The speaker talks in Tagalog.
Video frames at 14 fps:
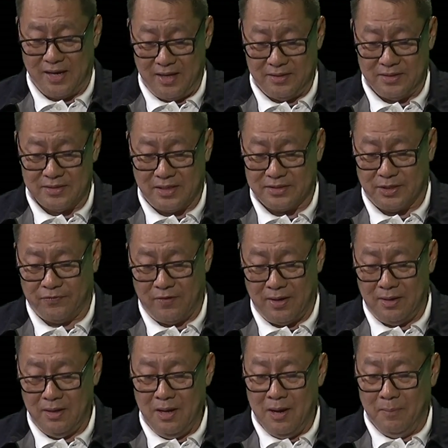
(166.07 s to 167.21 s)
others other Sargifal
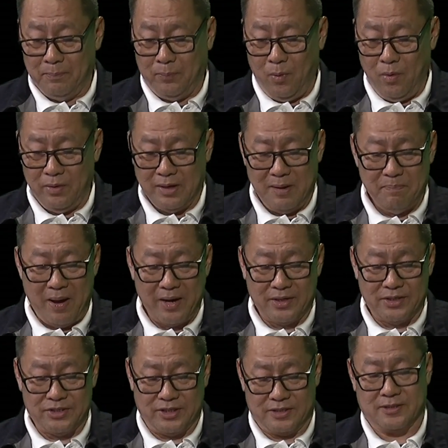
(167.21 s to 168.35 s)
program packages.